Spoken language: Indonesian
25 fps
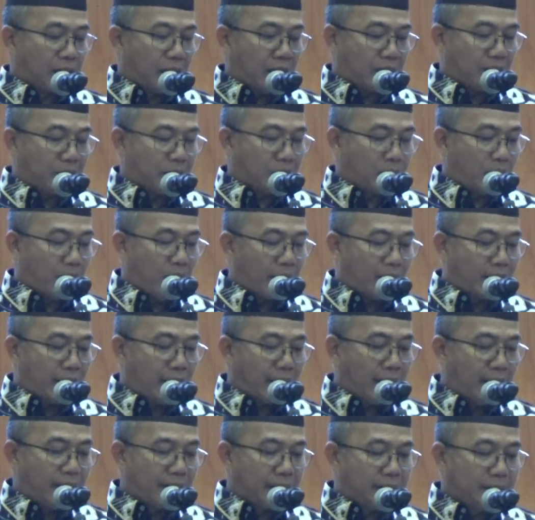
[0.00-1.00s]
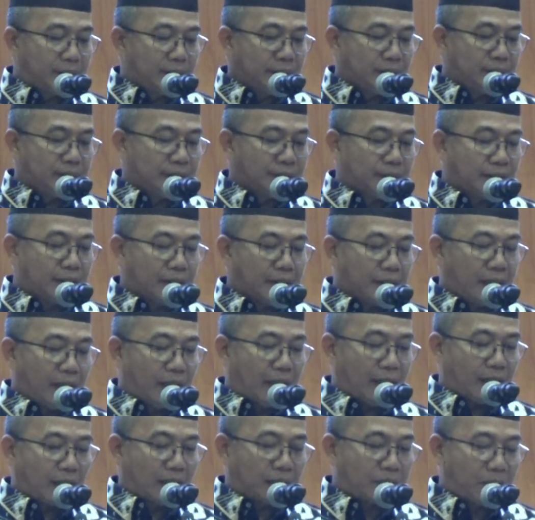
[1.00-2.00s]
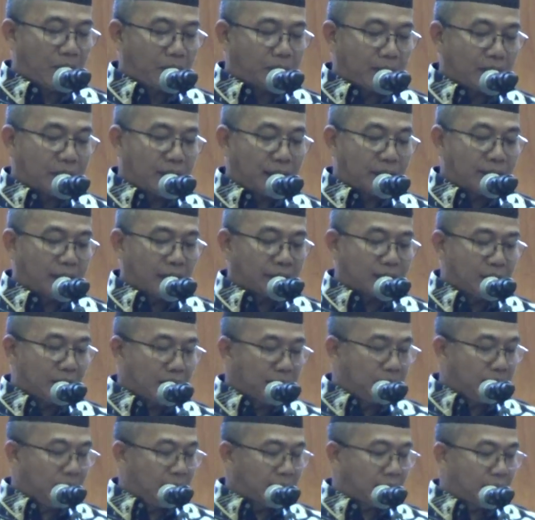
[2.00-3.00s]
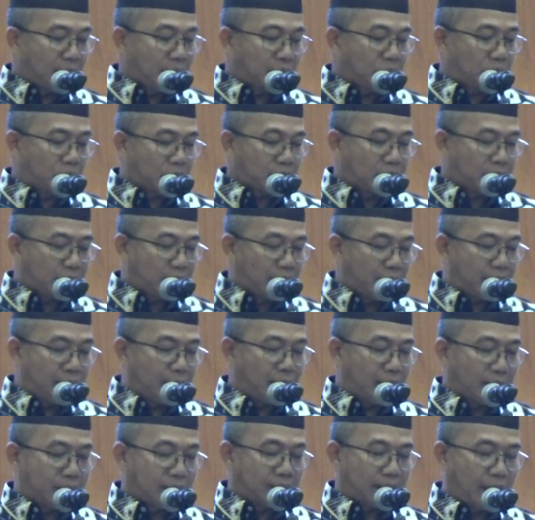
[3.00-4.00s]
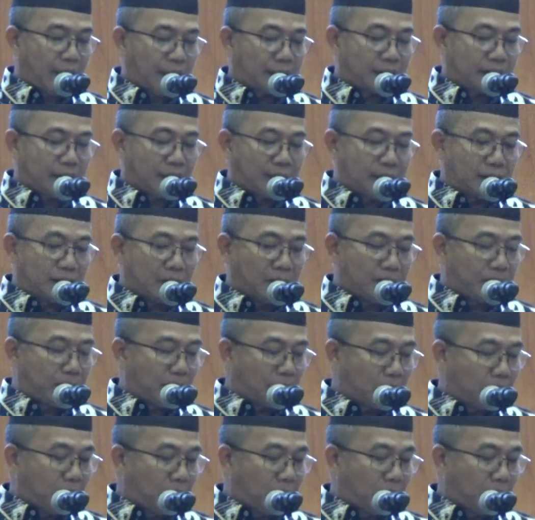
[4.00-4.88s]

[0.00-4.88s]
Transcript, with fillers: Kami doakan agar Bapak senantiasa diberi kesuksesan dan kesehatan di tempat